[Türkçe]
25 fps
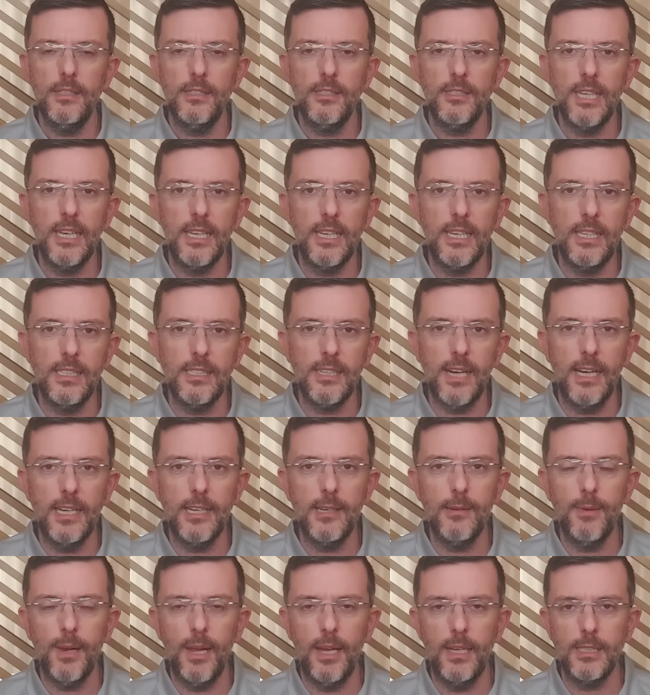8 e,
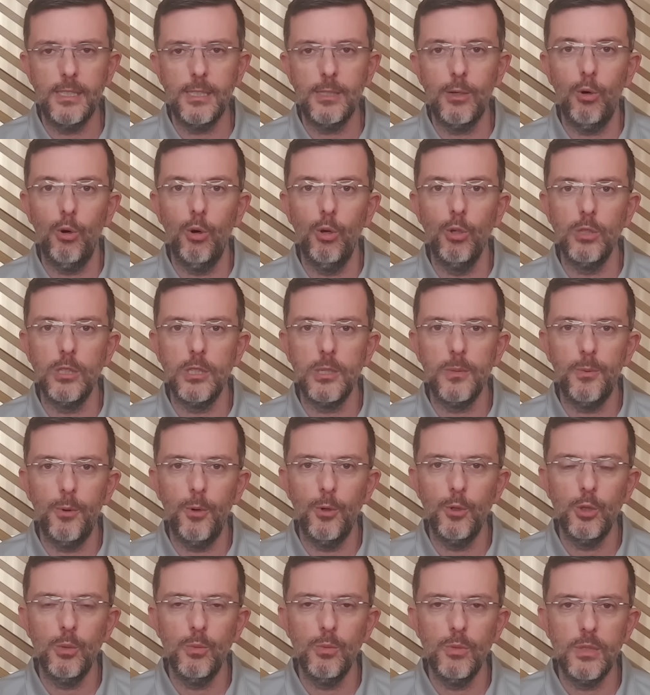ayrı branşta 10
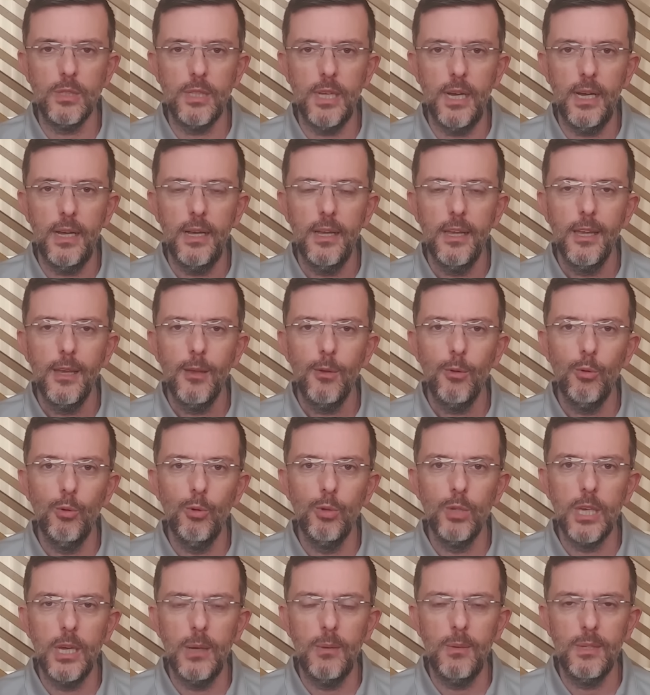sporcumuzla
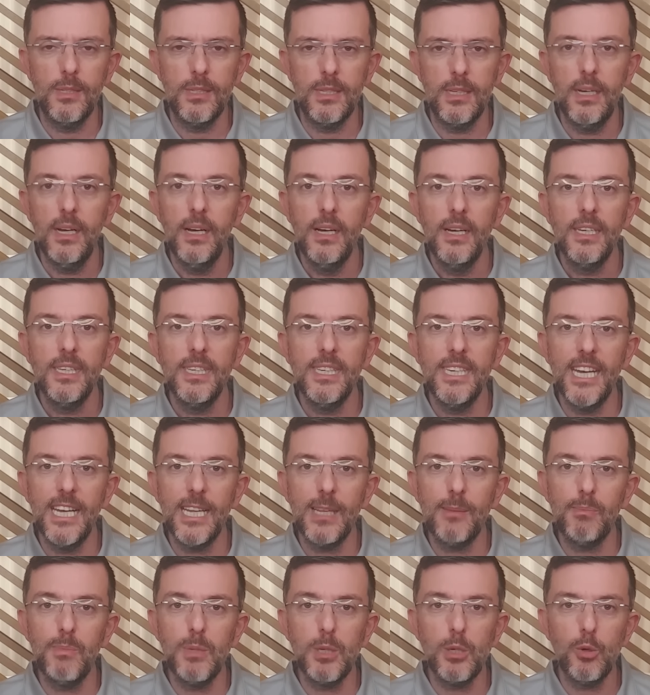ülkemizi
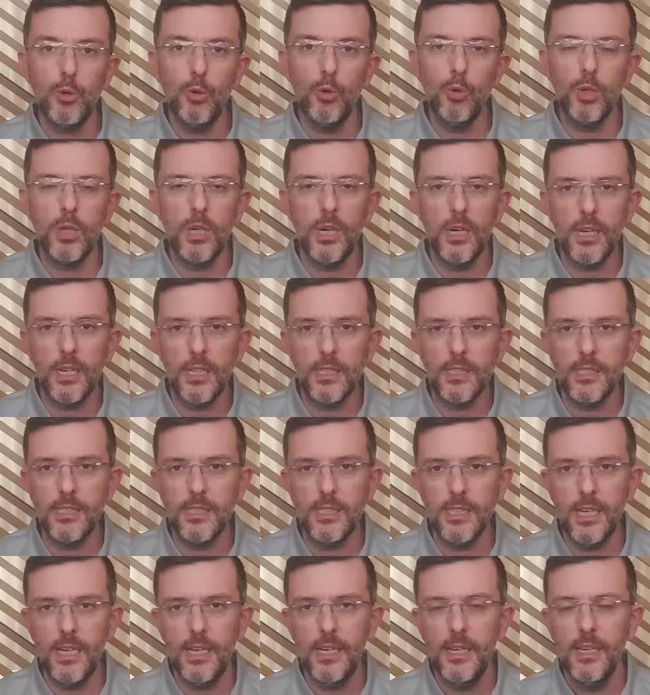70 ülke
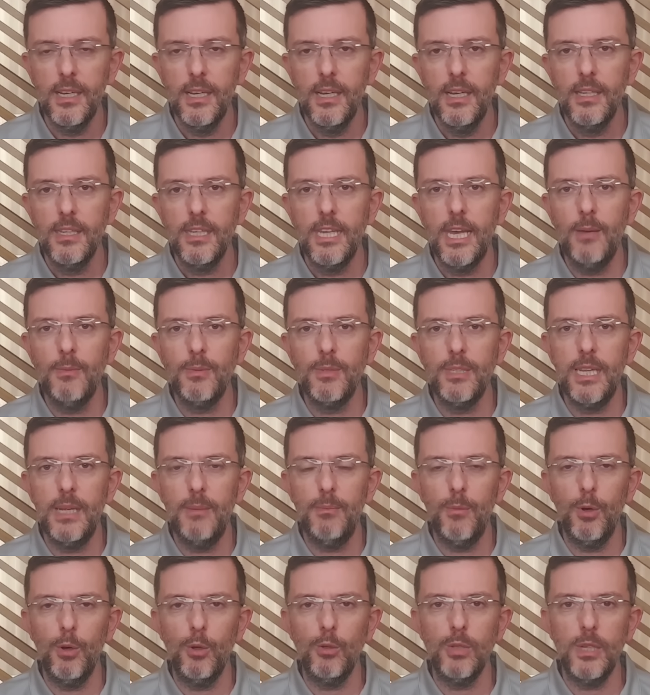arasında temsil
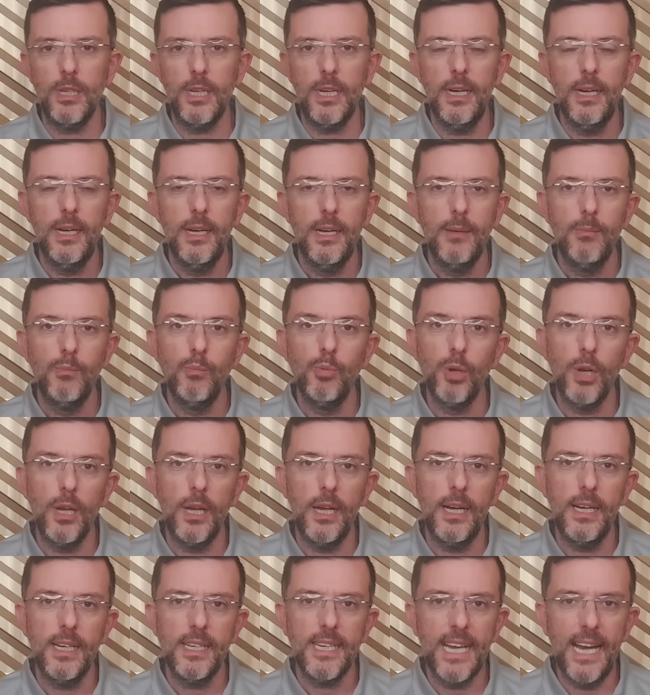etmek üzere
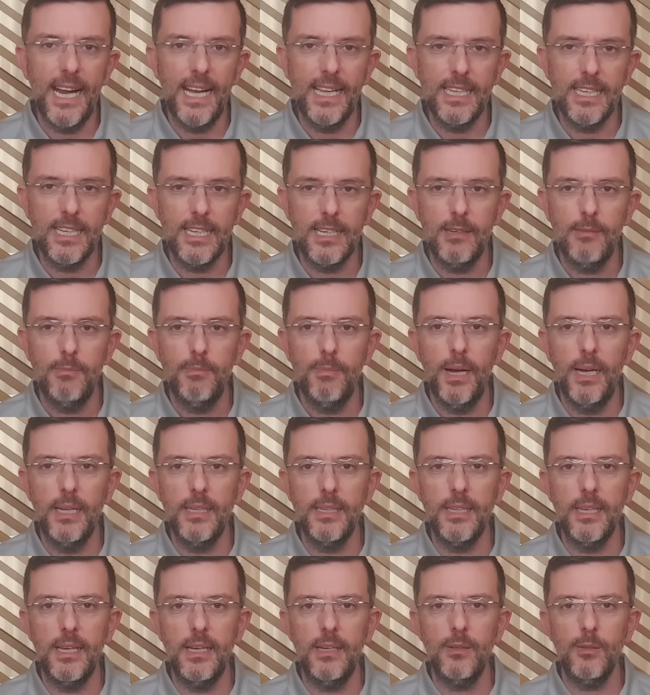buraya geldik.
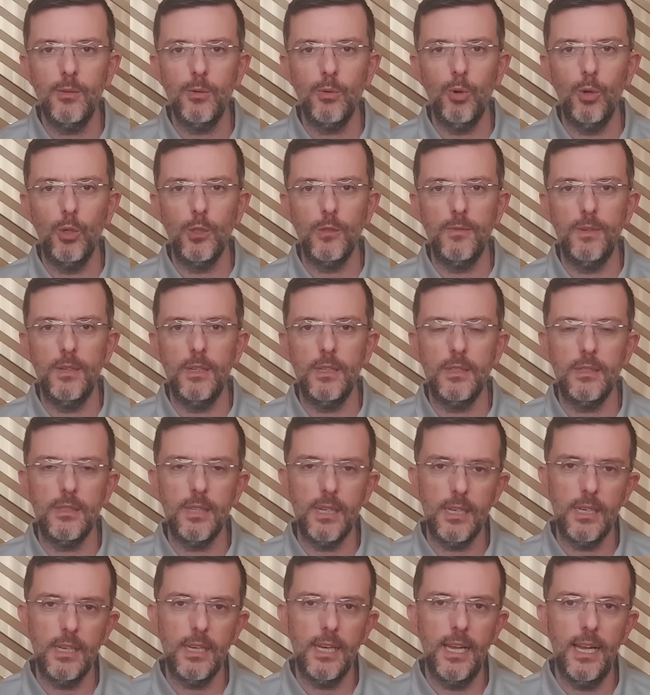Ben de
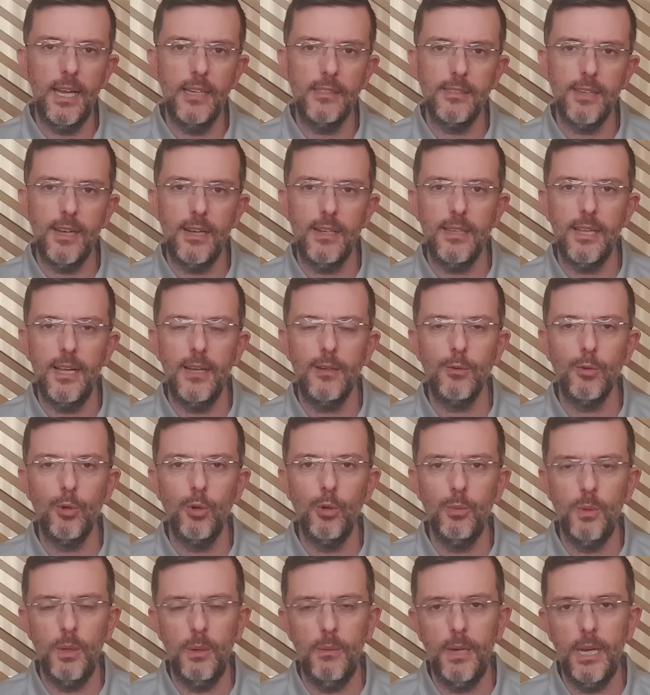TOSFET'teki genel sekreter
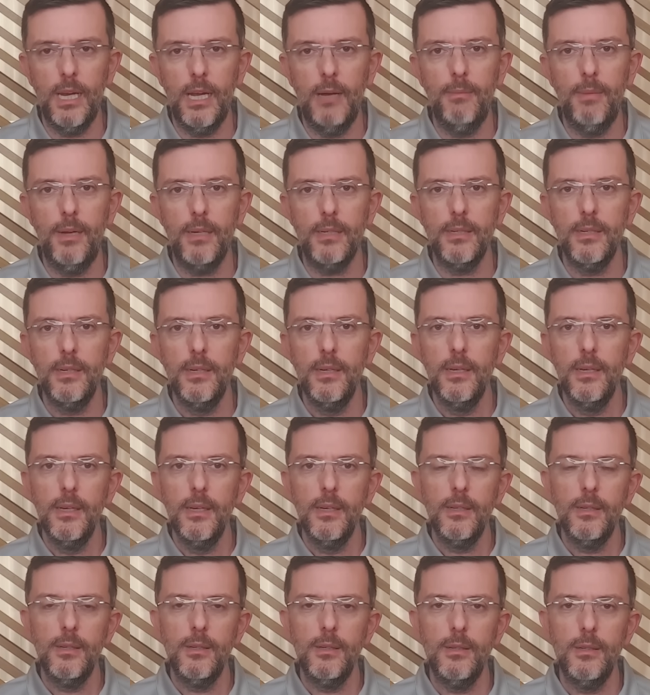rolüne beraber
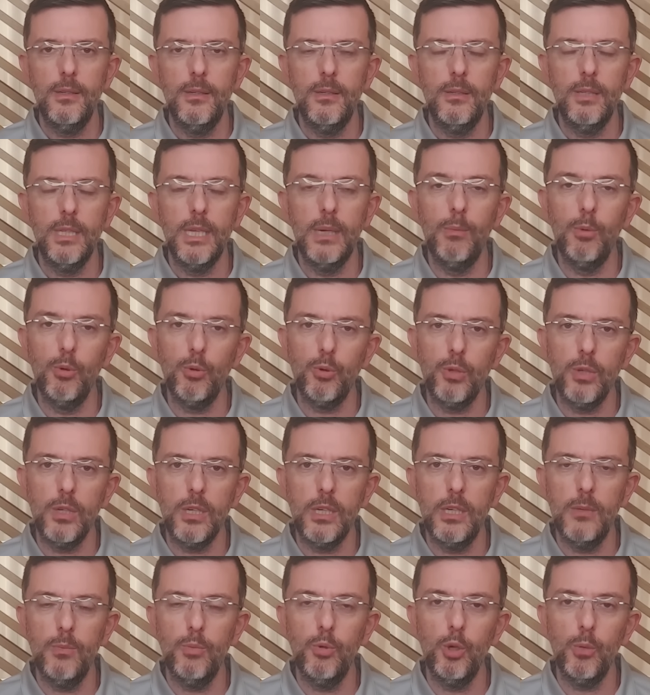e, ne mutlu
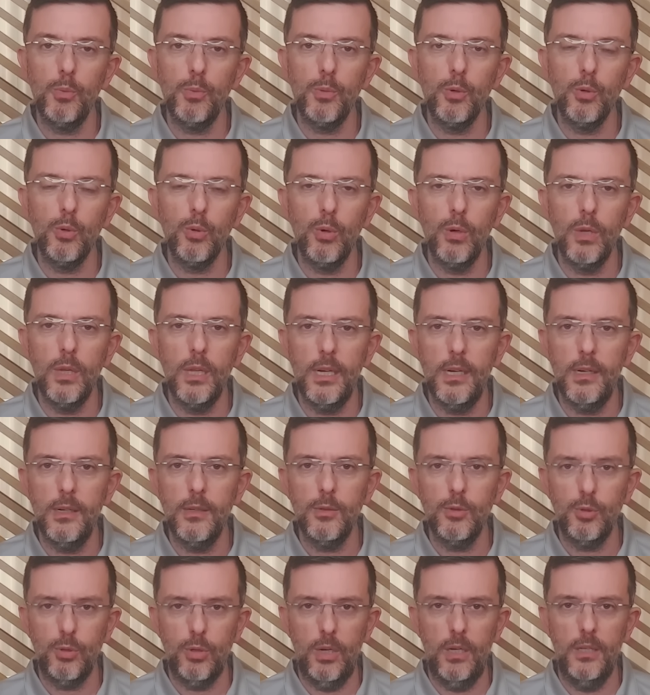ki büyük bir gururla
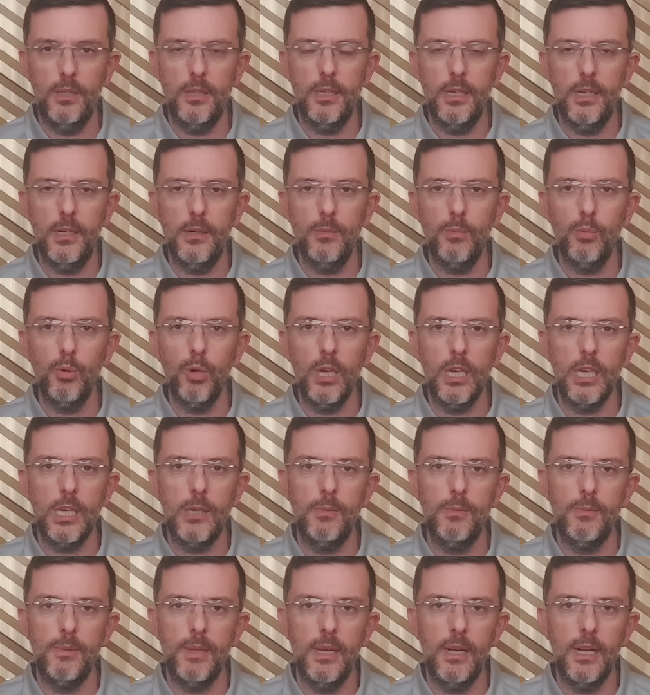şu anda bu
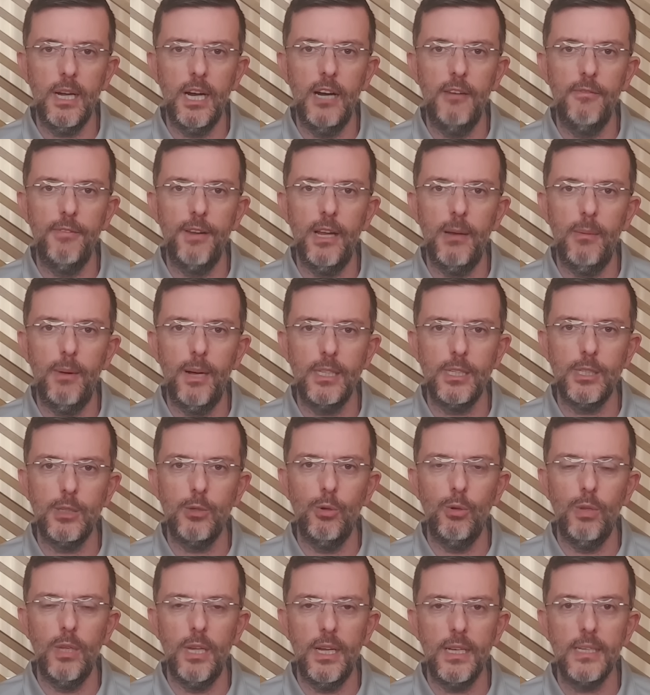ekipte kafile
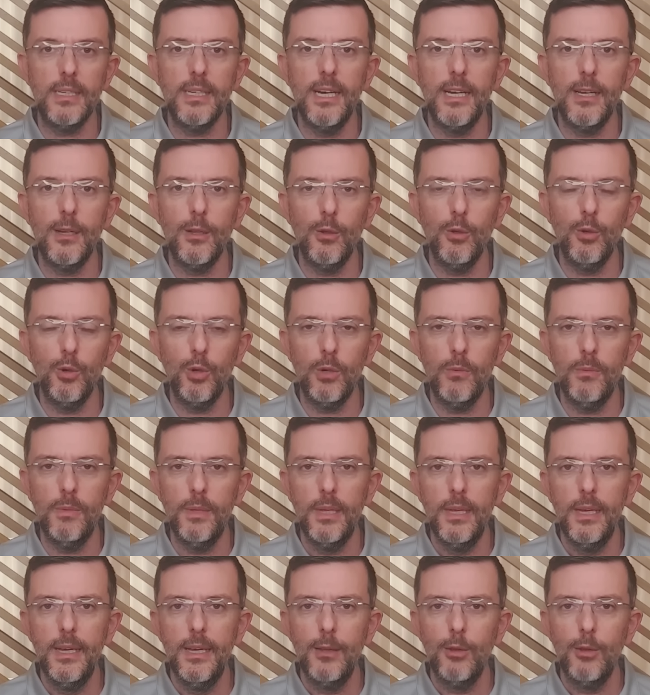başkanı olarak yer alıyorum.